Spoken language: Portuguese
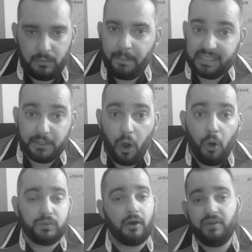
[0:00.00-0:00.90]
uma perda menor,
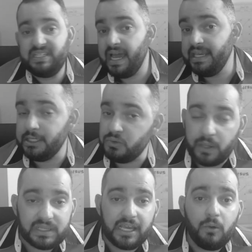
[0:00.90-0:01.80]
ou talvez sairia no
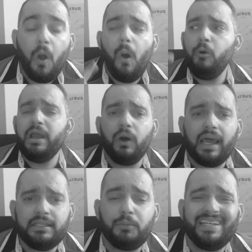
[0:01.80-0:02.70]
0 a 0 ou melhor
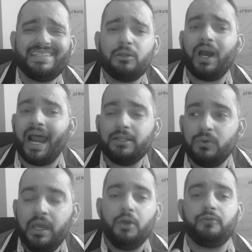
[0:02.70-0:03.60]
ainda, eu poderia ter
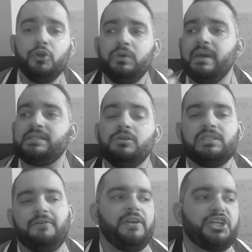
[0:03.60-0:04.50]
lucrado. Eu fui um imbecil
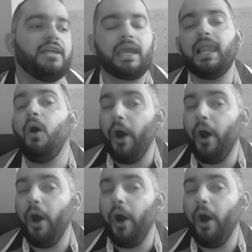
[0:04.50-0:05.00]
de ter fechado aquela